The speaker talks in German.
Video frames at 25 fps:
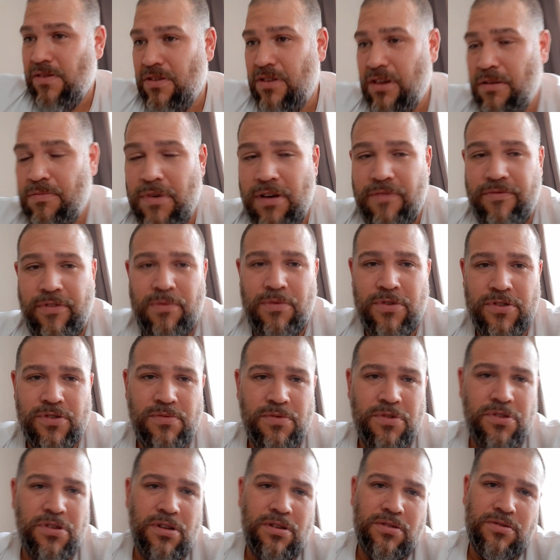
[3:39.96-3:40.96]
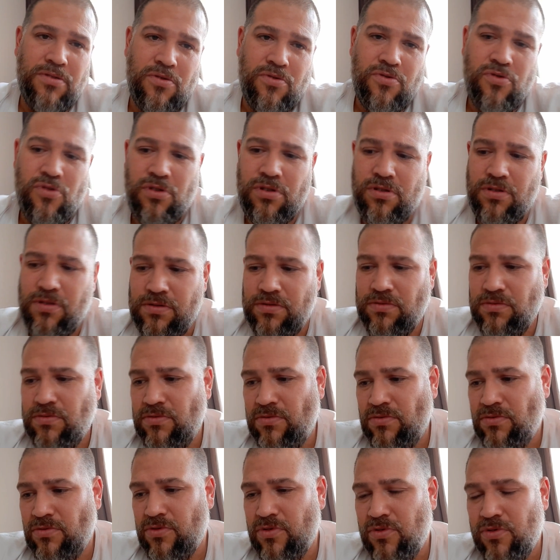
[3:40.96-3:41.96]
Ich habe einfach mal so im Internet geguckt
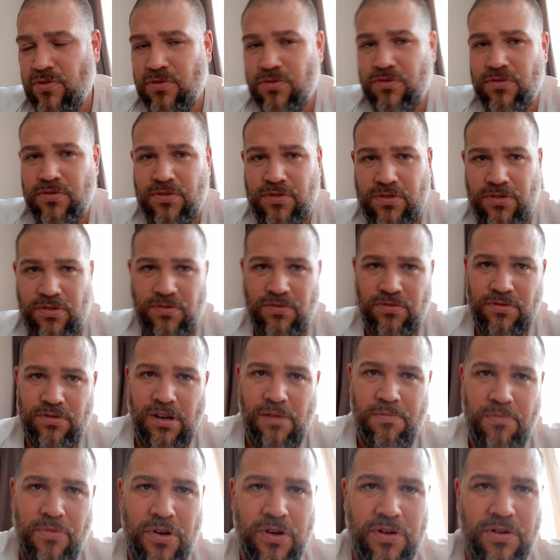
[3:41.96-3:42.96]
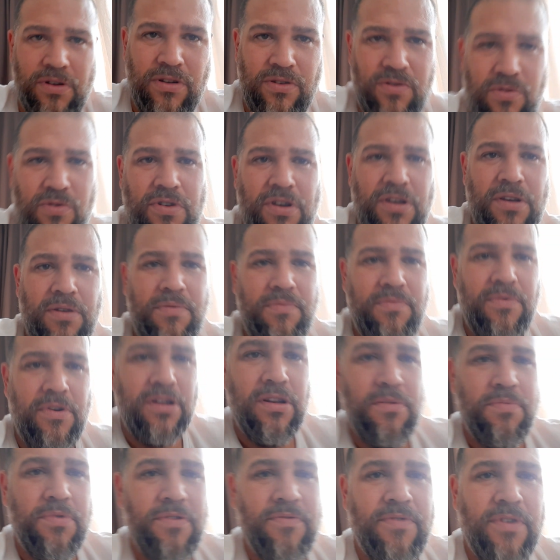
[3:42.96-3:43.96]
und habe mir gedacht, okay,
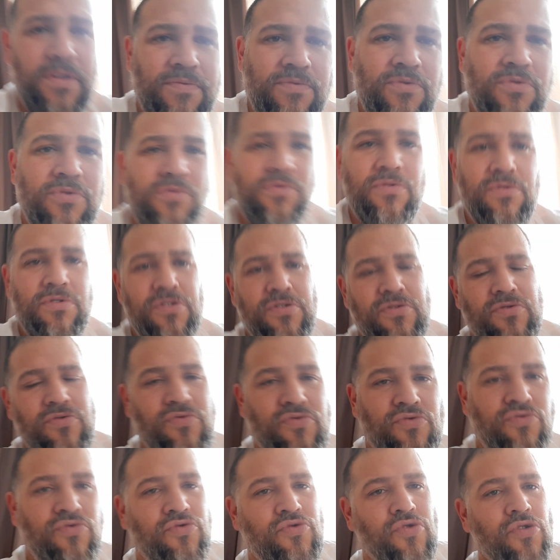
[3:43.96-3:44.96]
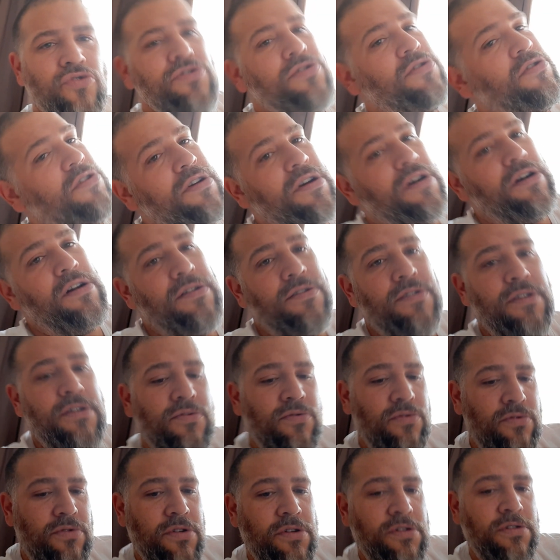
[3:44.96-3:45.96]
eine Privatwohnung ist günstiger als
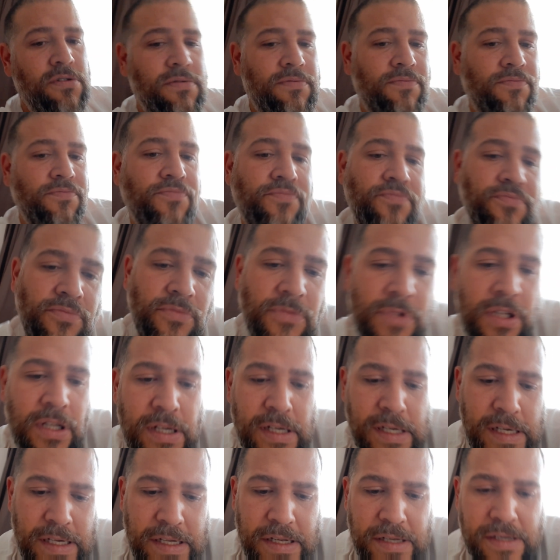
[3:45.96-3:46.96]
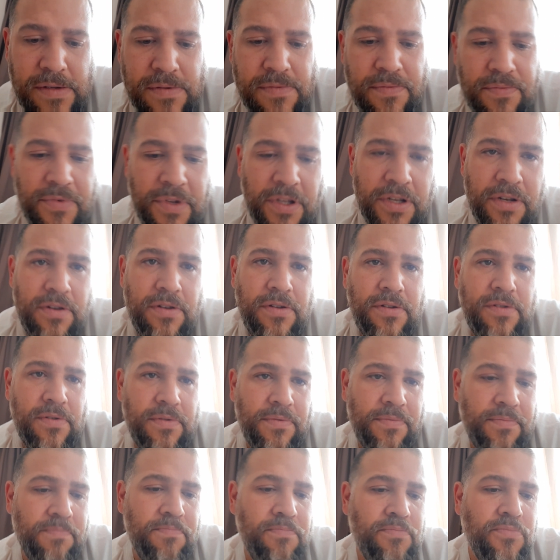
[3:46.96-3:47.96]
ein Hotel. Dann
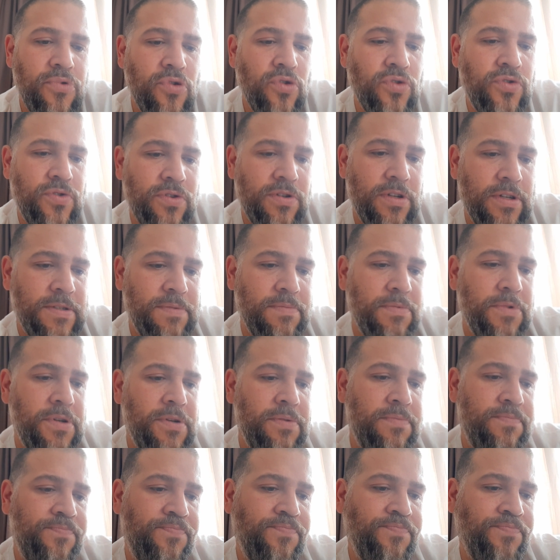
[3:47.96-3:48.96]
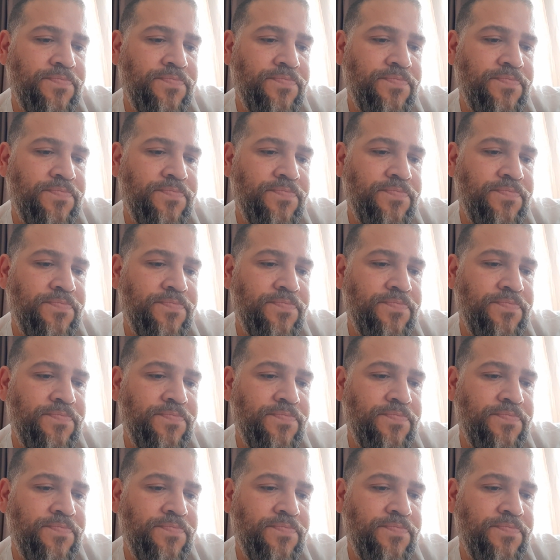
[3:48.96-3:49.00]
buchst du das mal.